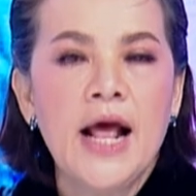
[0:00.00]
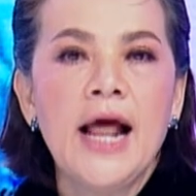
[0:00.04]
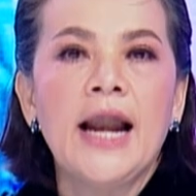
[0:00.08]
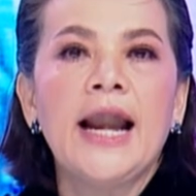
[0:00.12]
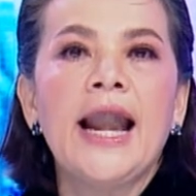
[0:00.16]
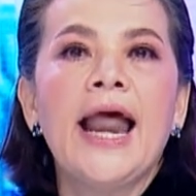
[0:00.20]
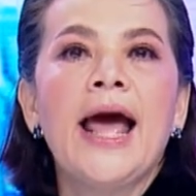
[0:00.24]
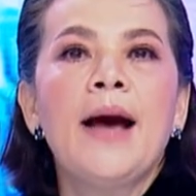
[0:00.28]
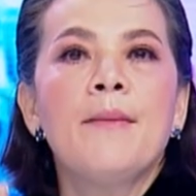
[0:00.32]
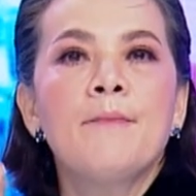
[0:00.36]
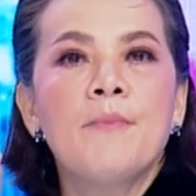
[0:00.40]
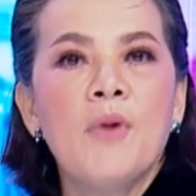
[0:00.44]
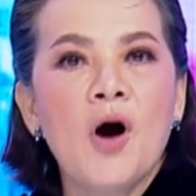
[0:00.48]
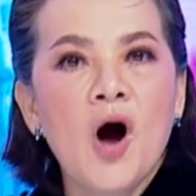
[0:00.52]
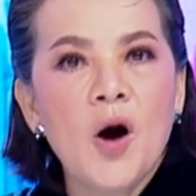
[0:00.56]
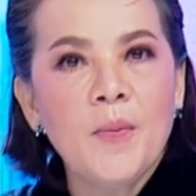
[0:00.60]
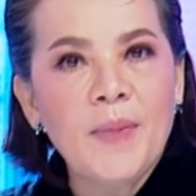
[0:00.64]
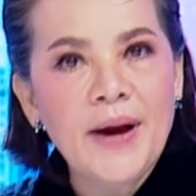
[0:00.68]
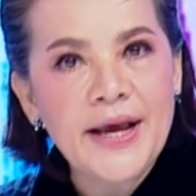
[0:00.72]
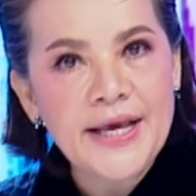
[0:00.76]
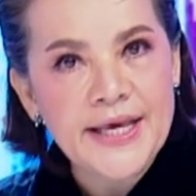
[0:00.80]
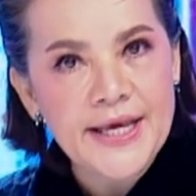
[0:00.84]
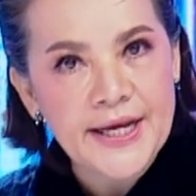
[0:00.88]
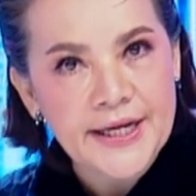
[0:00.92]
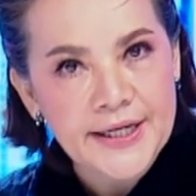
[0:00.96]
และมอบ
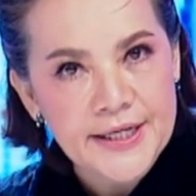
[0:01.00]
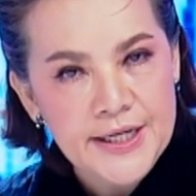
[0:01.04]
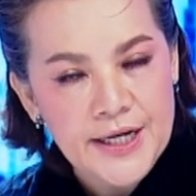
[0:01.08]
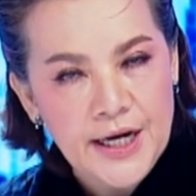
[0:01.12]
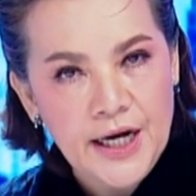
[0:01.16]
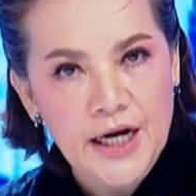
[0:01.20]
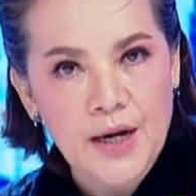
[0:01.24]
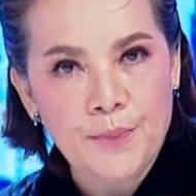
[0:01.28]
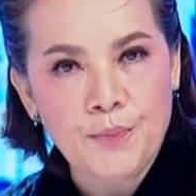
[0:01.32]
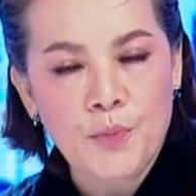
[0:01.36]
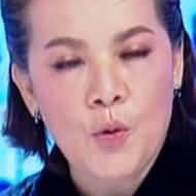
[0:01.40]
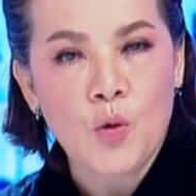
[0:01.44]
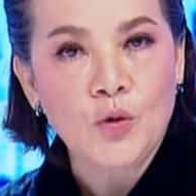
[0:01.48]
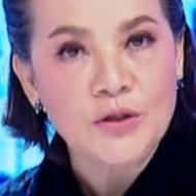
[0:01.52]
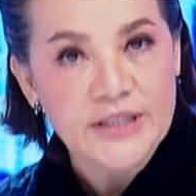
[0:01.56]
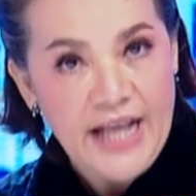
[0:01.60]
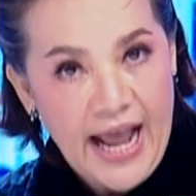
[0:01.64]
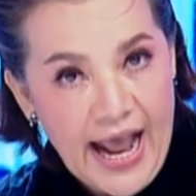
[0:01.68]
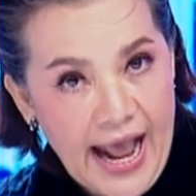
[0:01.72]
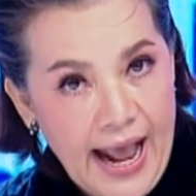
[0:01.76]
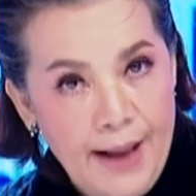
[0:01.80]
ให้อีก 1 กระปุกแถ